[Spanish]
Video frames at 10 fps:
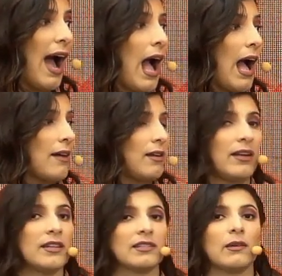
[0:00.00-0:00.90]
A
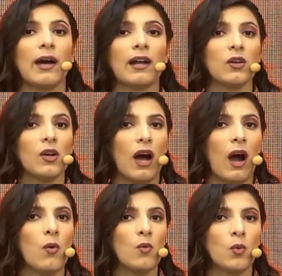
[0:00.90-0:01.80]
eh, llevarlo
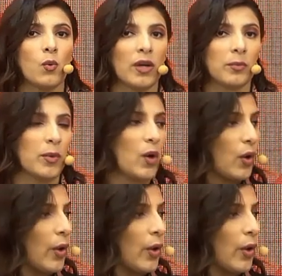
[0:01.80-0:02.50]
a un cuerpo